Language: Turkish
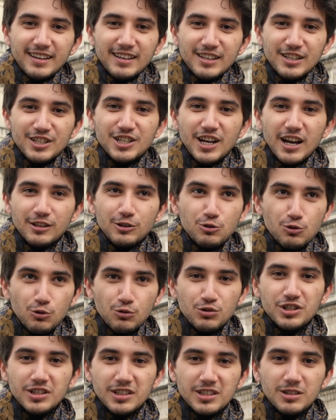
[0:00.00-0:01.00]
İçeride
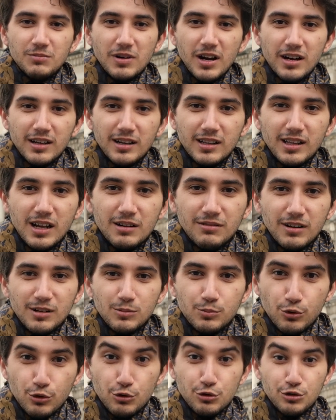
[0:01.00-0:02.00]
çok ciddi markalar
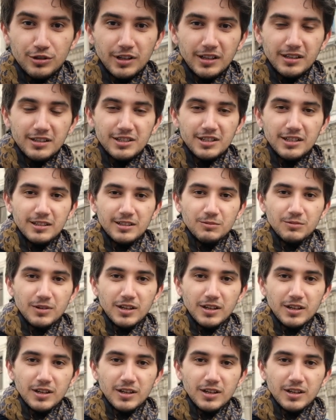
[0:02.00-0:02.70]
var broşürden incelediğim